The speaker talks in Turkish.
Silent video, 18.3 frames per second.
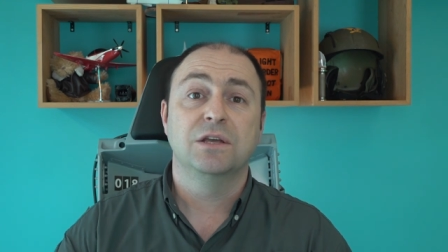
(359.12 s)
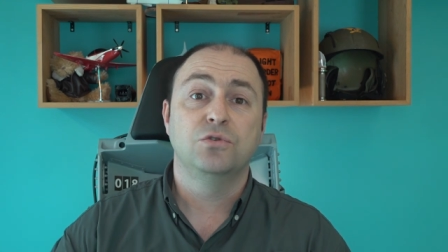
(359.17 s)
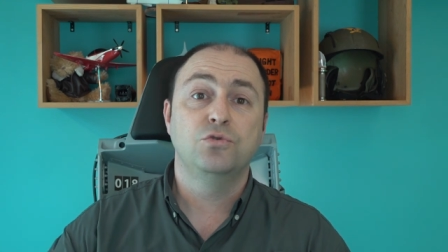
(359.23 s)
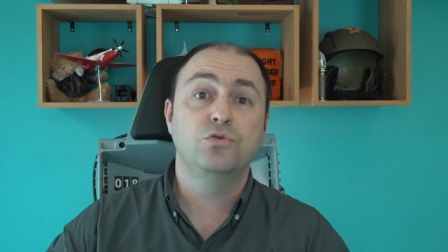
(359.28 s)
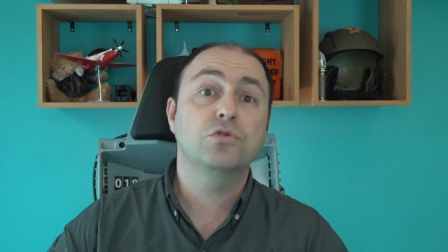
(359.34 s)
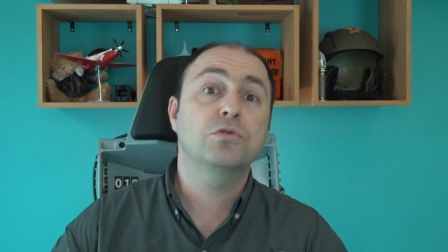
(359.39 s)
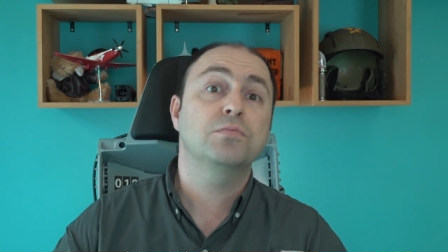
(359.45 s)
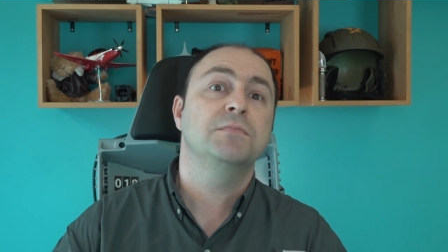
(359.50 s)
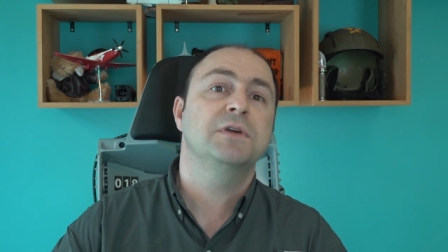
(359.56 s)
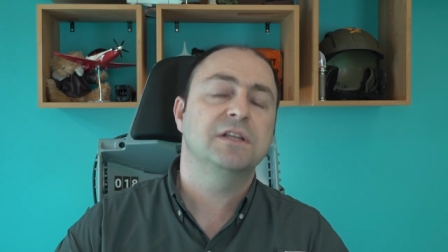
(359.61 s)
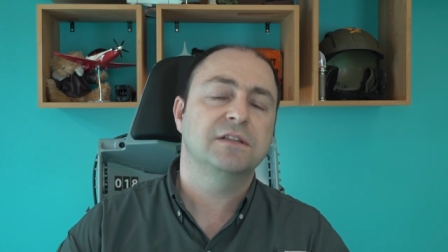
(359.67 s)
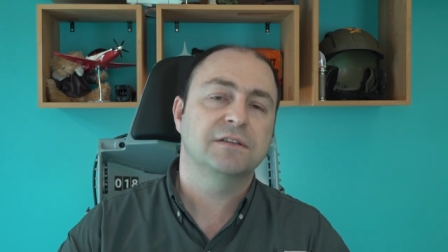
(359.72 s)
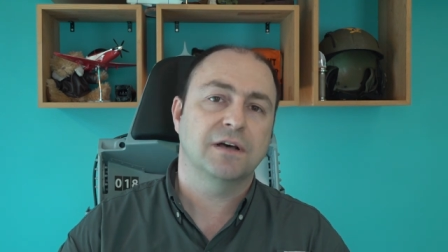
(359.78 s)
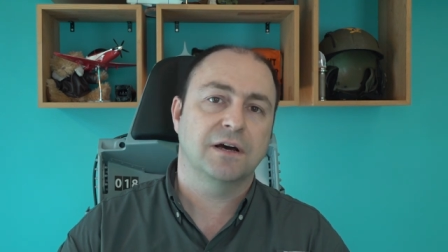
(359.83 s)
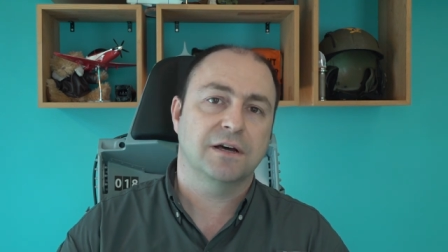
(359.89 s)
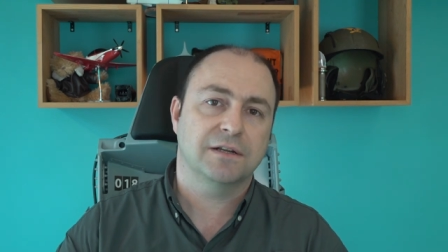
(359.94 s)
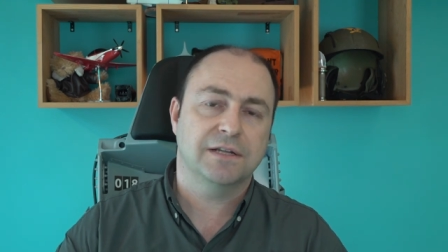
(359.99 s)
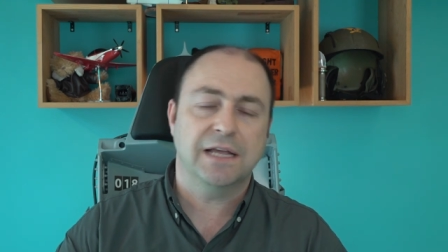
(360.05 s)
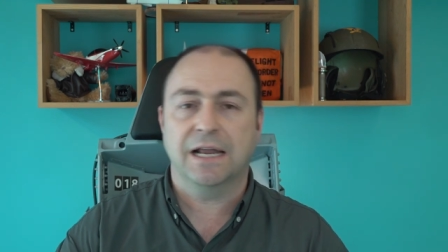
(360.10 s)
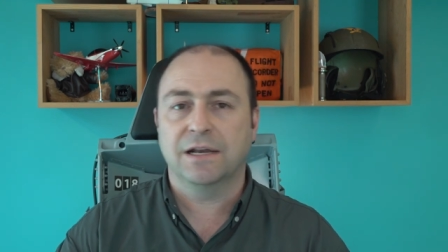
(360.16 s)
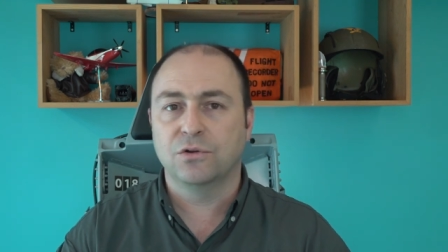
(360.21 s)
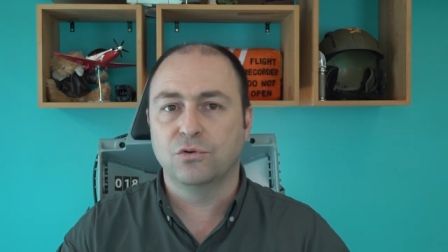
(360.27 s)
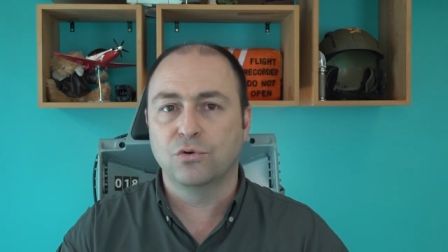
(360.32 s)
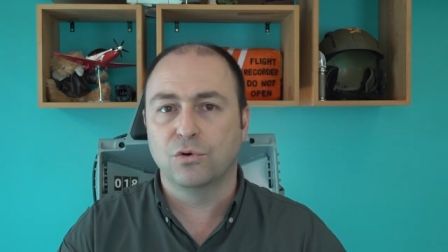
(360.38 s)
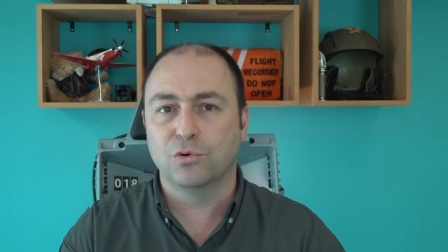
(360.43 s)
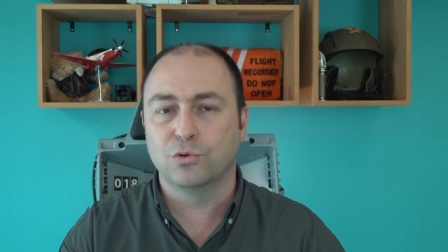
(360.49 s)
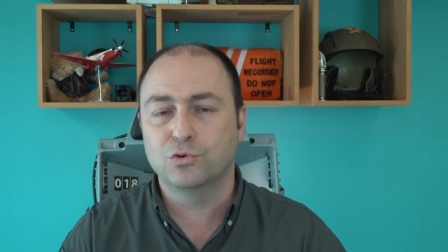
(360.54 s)
yük miktarı yani
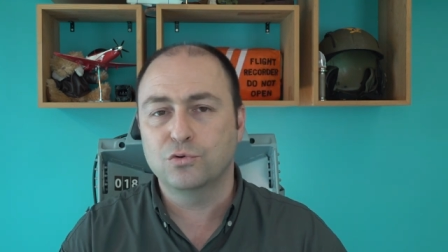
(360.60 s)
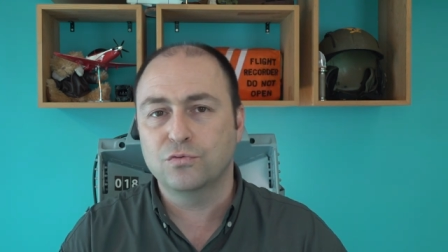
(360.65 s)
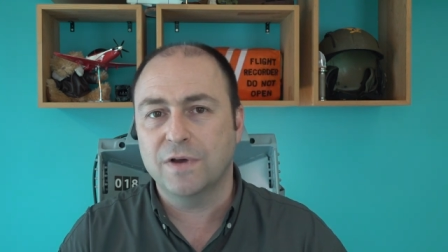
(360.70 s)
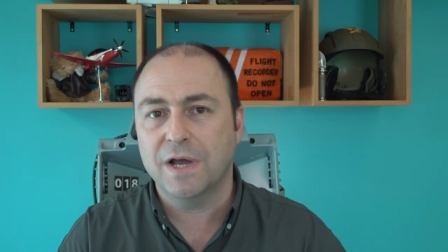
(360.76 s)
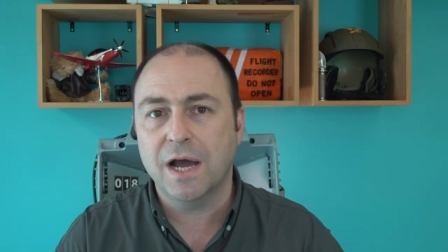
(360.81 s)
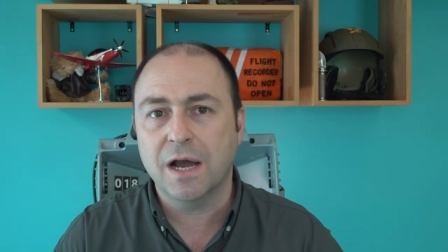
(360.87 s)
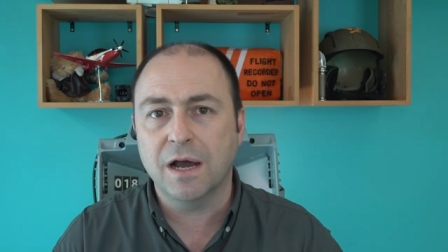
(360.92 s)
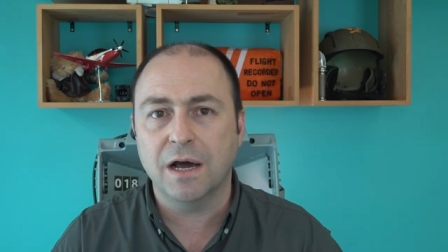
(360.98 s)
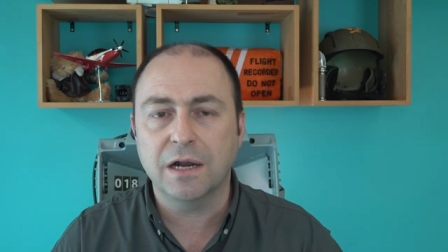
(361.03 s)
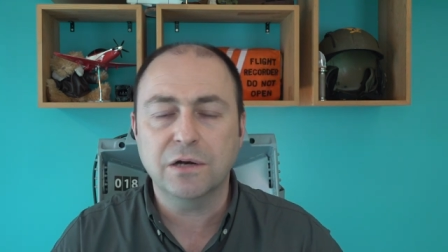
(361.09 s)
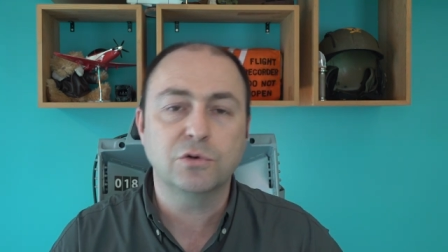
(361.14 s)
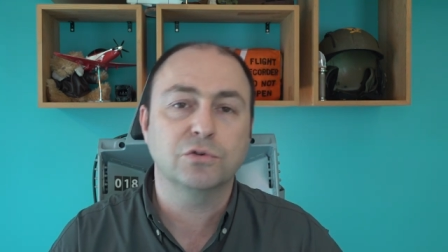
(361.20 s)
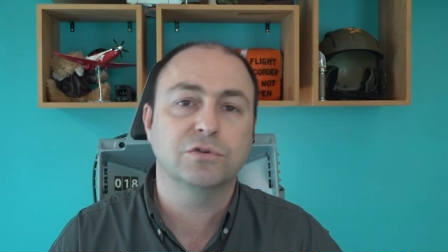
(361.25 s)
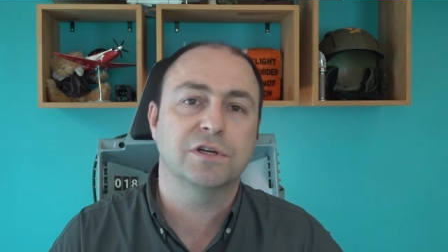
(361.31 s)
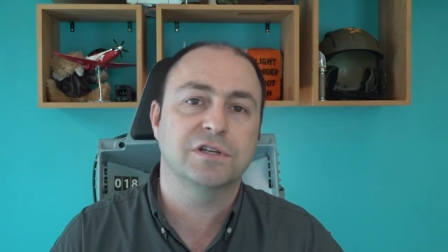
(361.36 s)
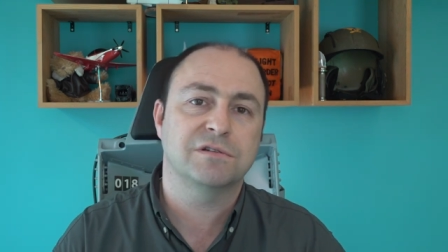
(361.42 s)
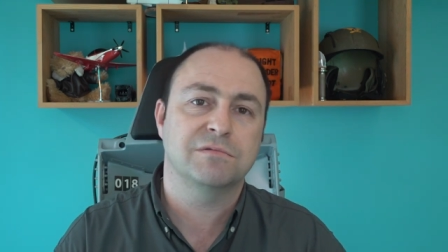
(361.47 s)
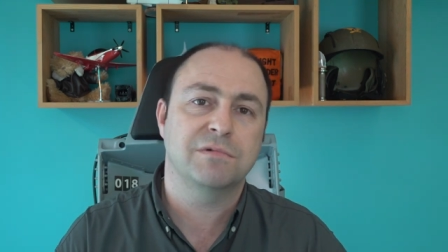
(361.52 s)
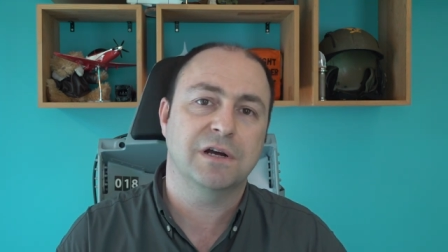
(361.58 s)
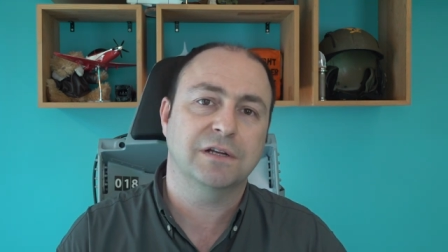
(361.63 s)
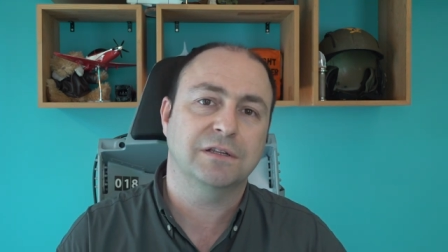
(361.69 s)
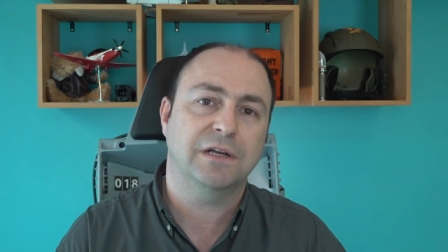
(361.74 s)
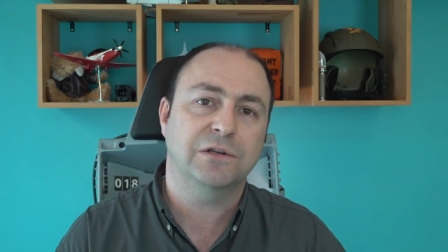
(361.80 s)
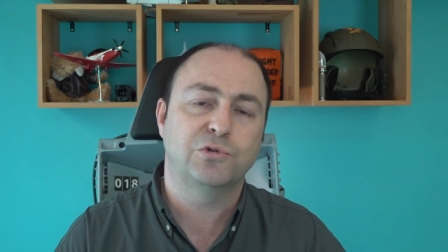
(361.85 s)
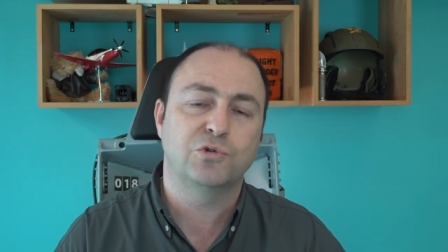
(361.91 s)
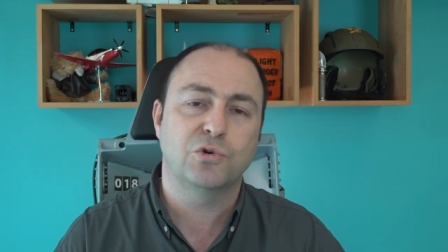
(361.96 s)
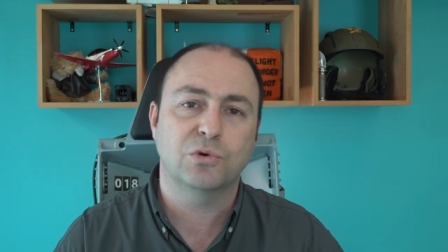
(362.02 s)
yolcu veya kargo
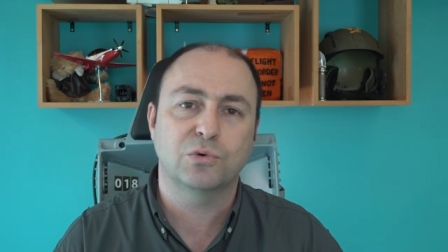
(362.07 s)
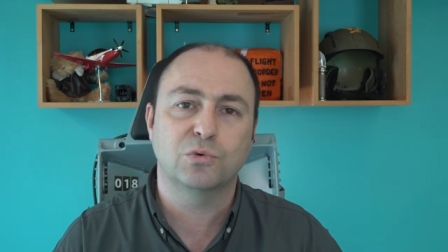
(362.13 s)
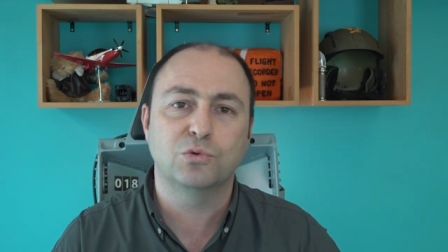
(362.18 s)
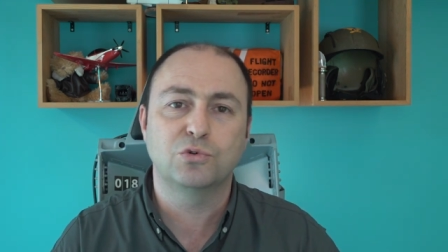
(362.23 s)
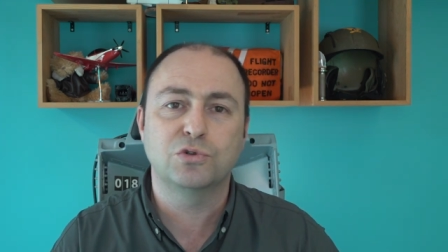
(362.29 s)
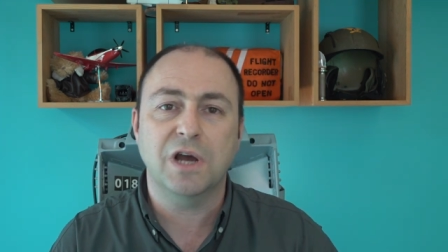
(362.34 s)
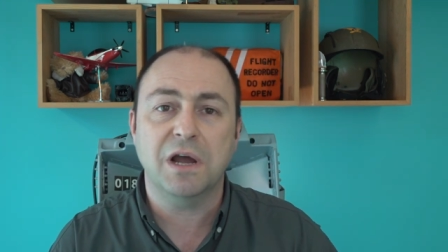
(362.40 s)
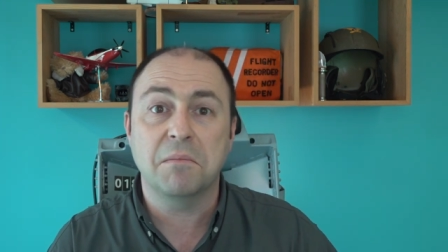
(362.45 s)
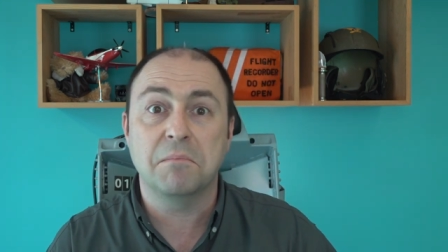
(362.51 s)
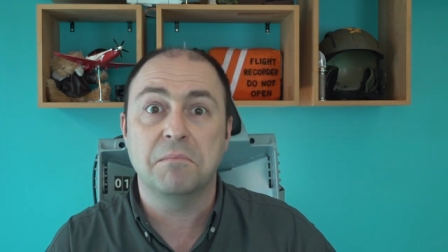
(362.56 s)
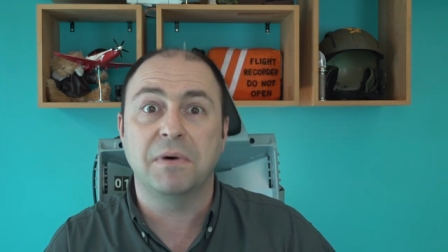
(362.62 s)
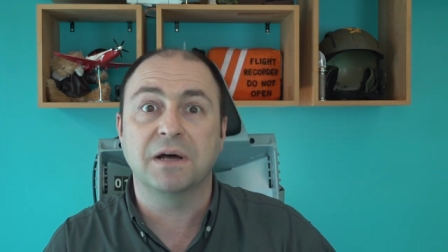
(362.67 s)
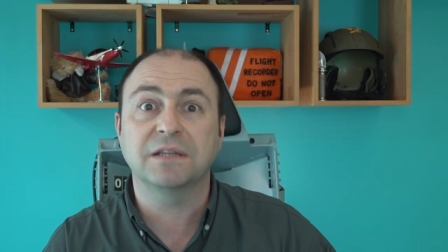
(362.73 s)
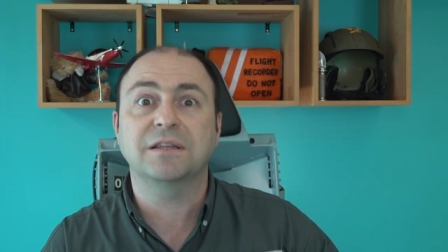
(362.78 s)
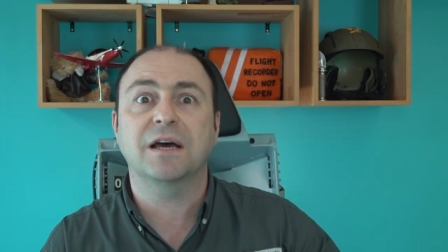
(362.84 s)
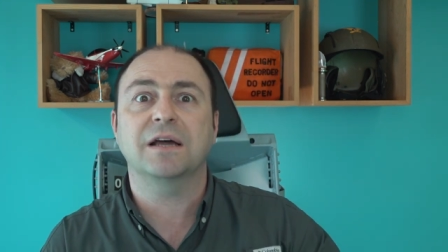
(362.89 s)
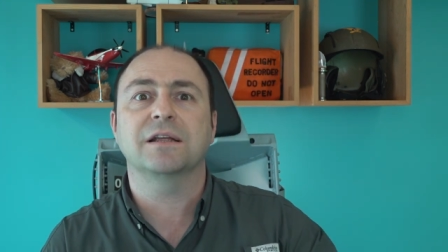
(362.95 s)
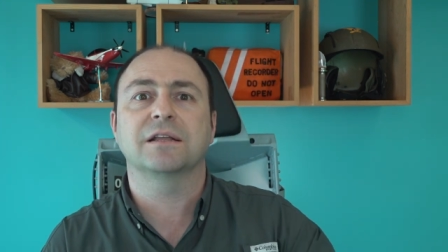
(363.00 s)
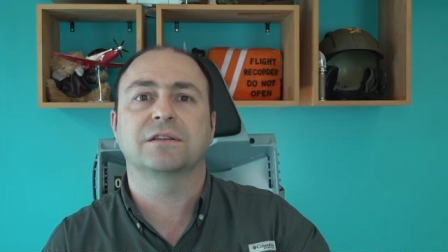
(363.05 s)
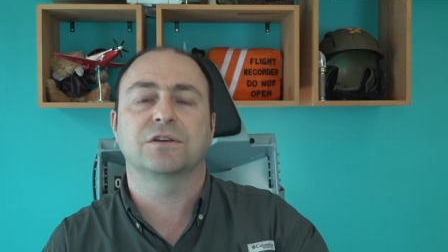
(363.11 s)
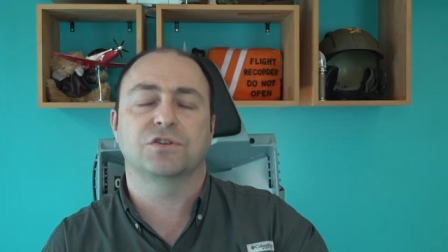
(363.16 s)
taşımaktan çok uçak batarya